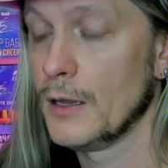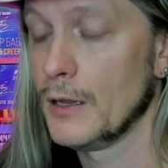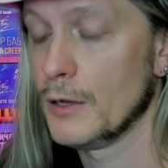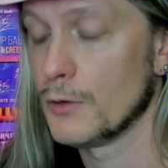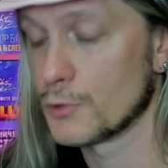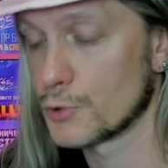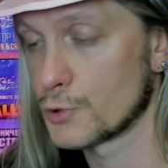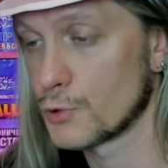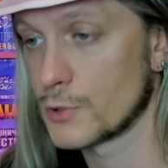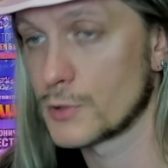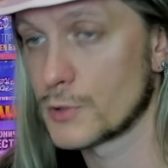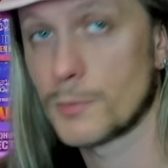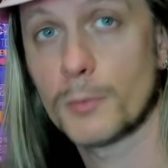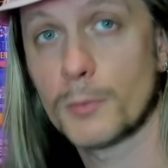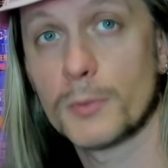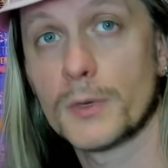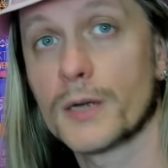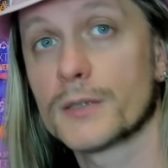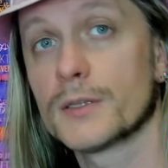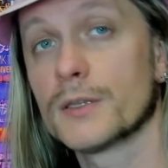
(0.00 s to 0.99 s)
У Джорджа
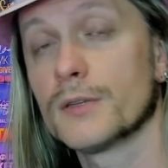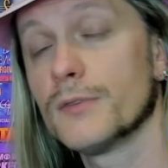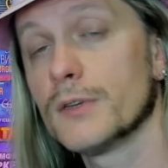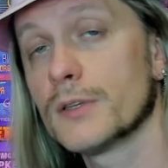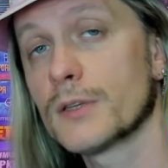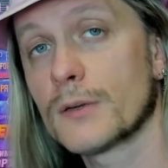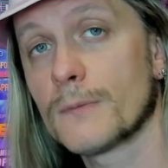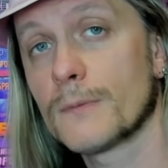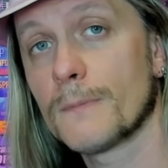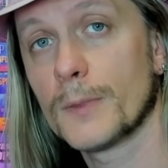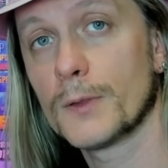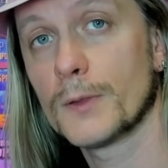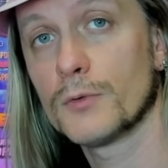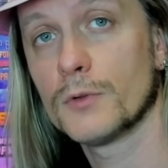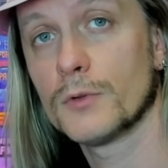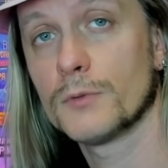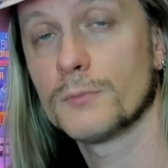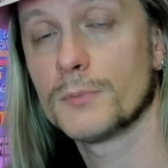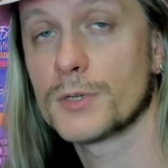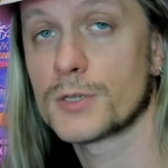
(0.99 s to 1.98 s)
популярный твиттер,
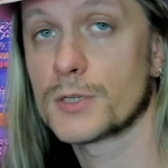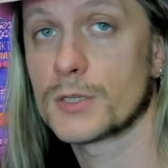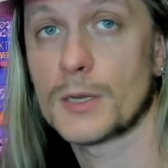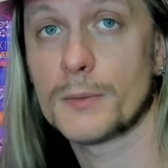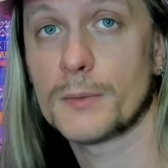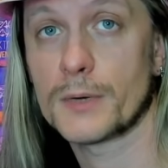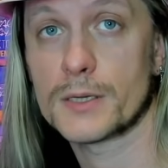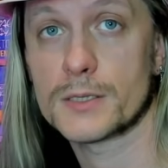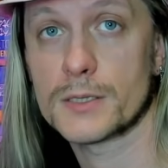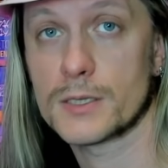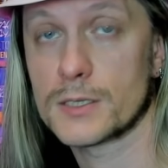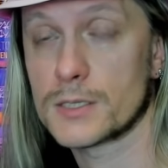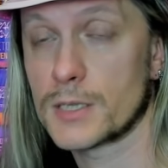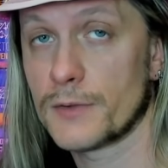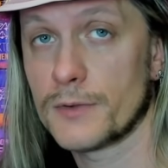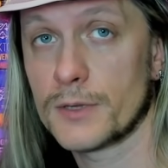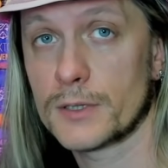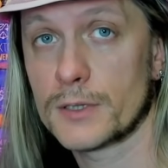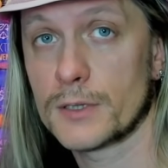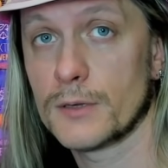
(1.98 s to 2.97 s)
он пишет там разные
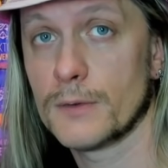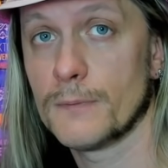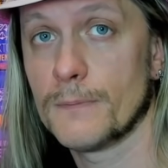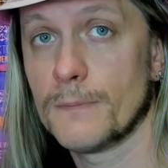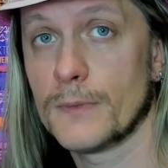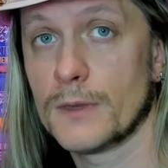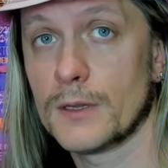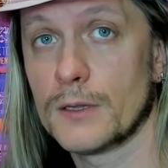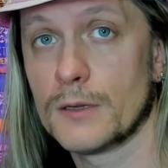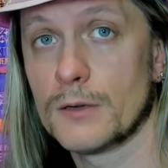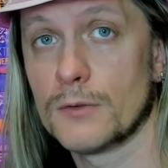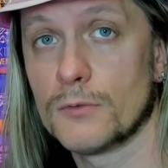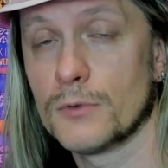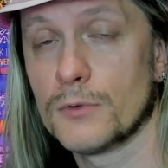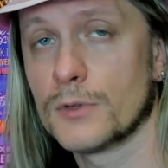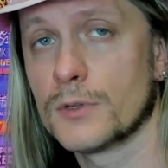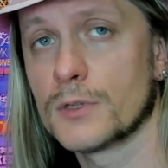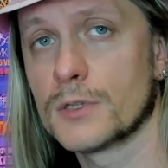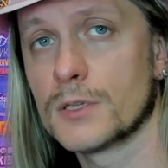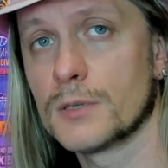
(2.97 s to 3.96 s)
советы, э,
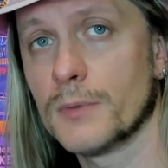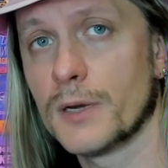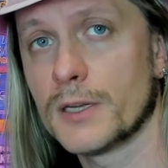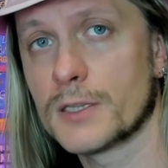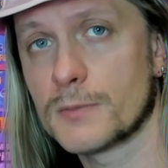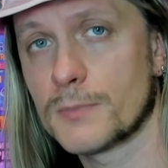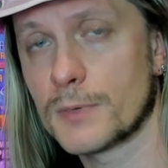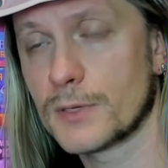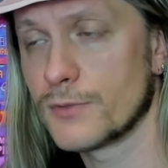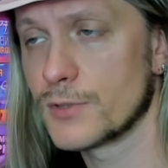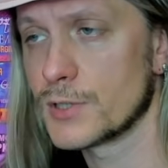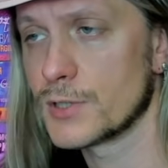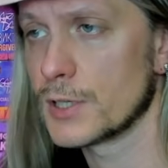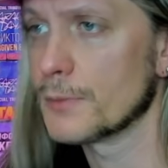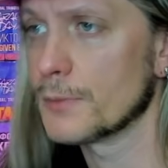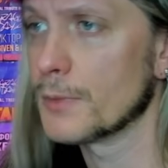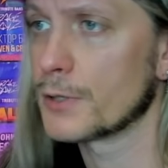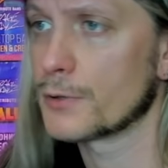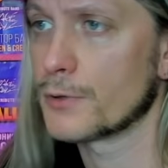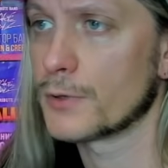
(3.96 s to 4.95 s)
он занимается
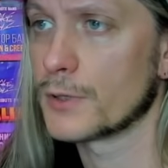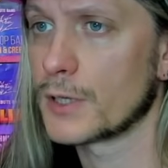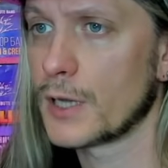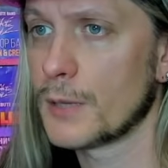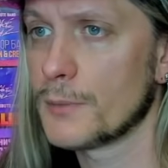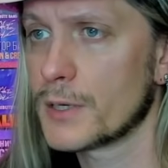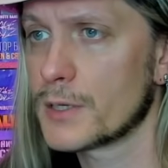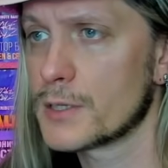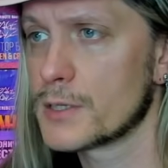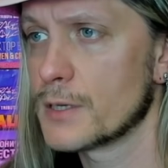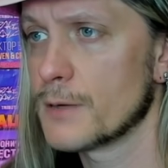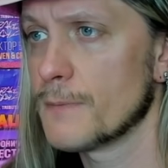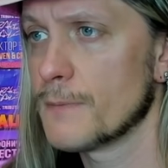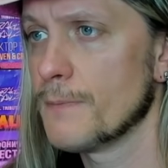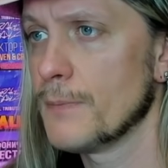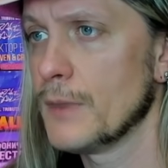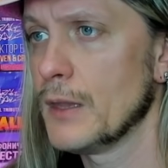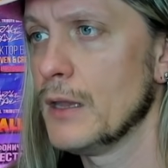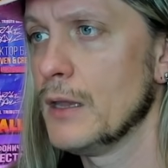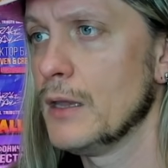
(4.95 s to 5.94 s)
продвижением электронной коммерции
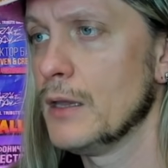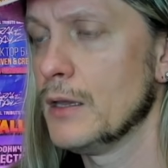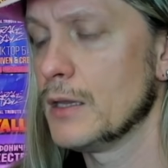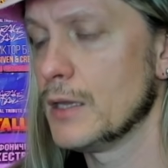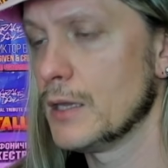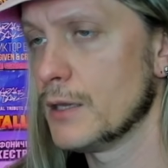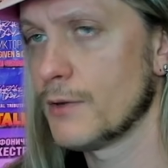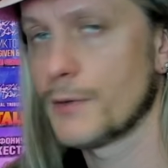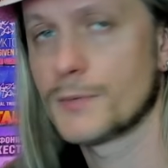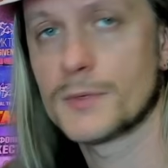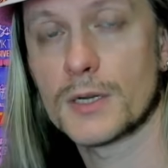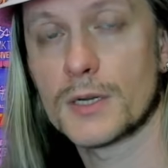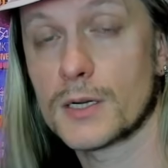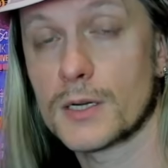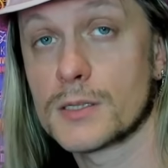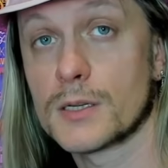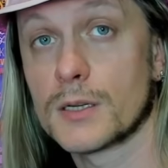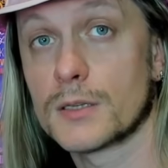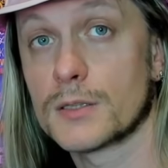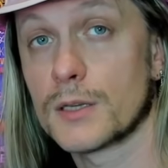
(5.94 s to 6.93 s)
и вообще
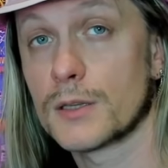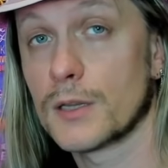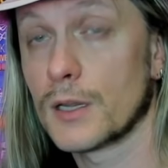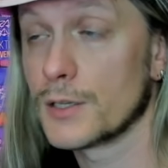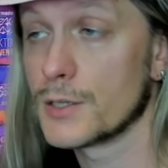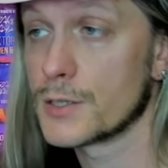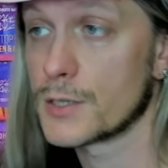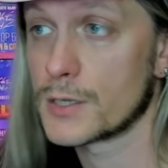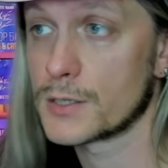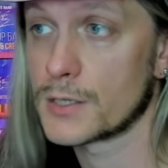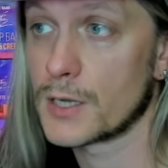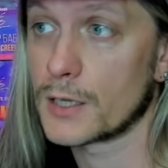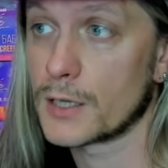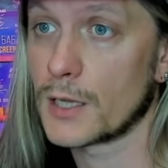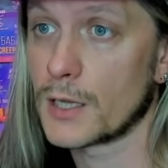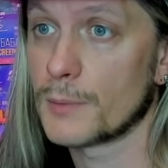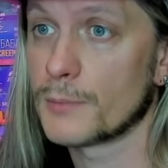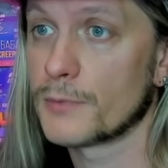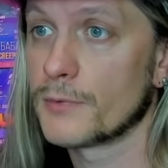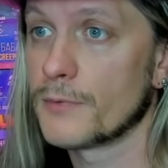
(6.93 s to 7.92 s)
разных технологических
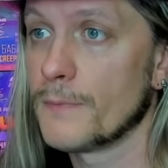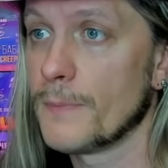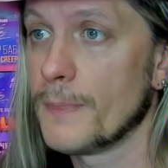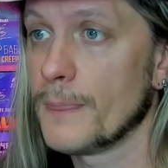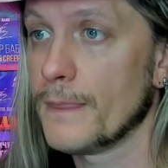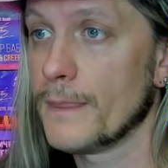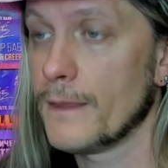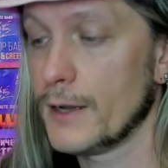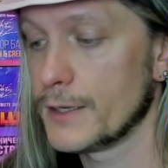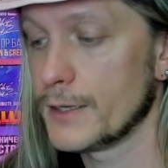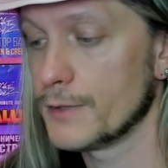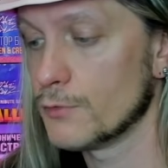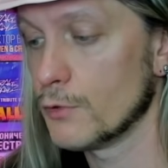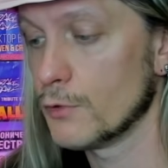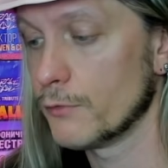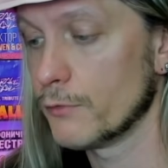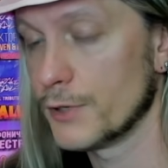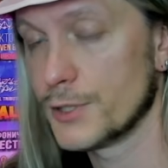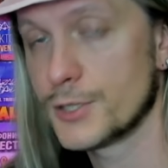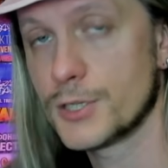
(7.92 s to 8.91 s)
стартапов. А его
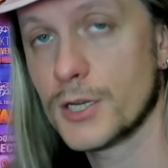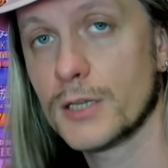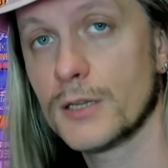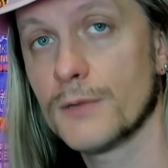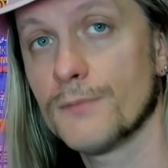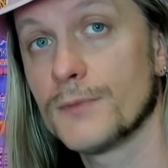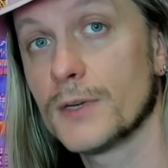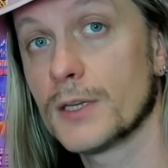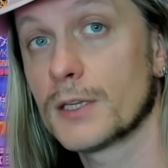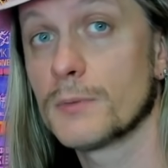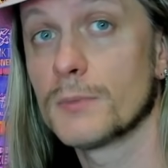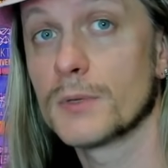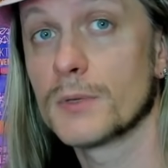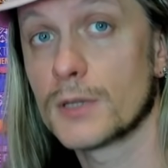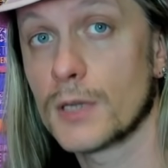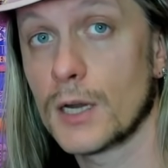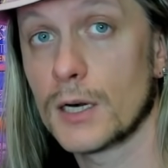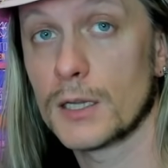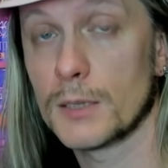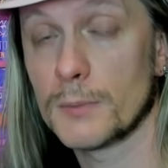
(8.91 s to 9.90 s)
увлечением это
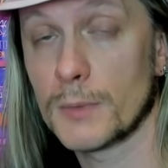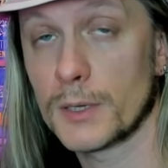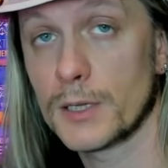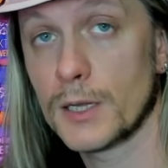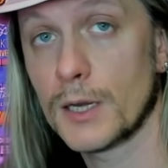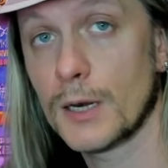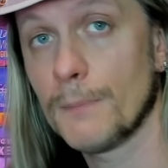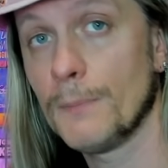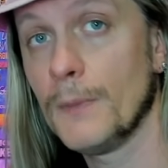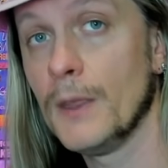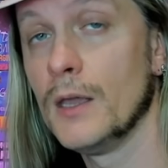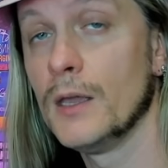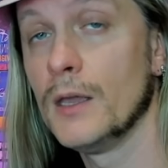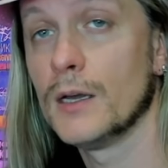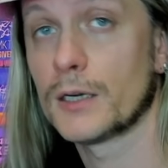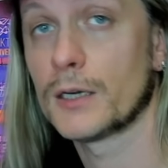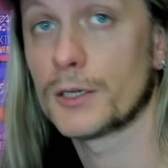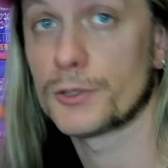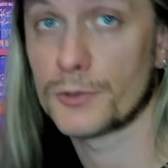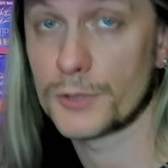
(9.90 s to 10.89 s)
ментальные модели,
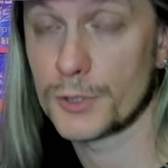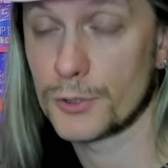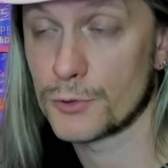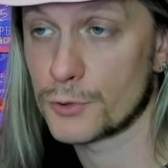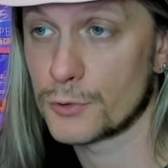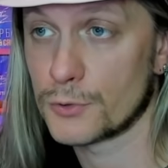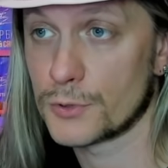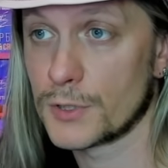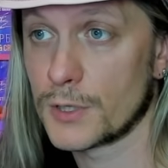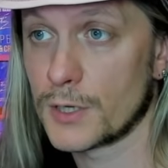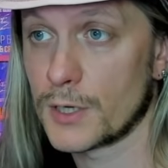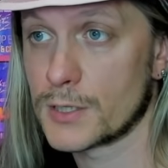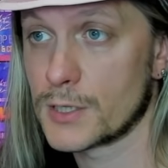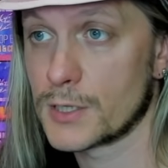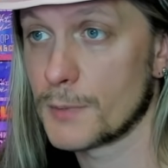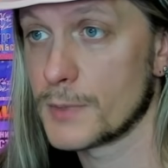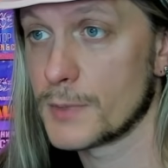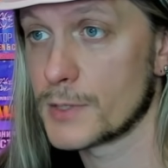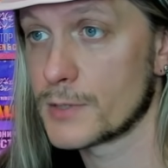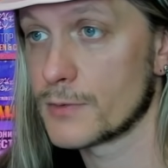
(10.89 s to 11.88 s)
о которых я уже тоже не раз
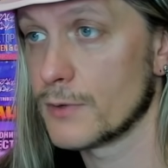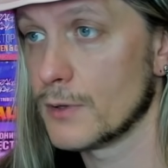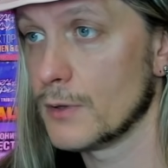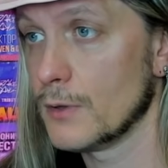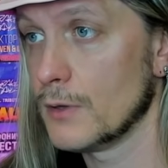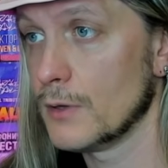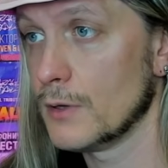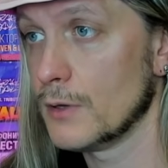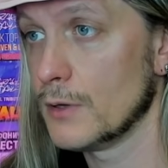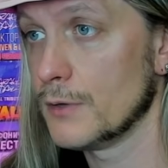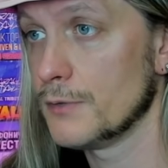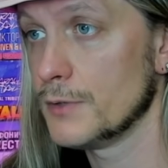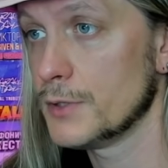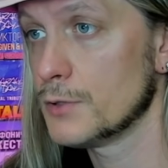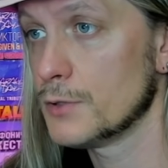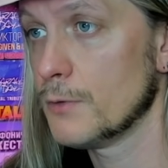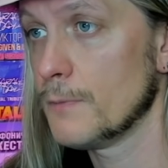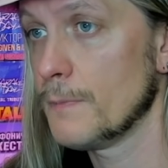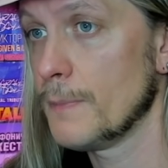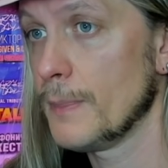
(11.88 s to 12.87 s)
записывал э,
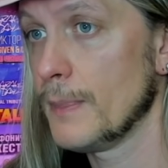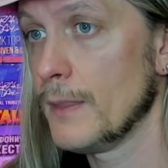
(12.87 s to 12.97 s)
видео.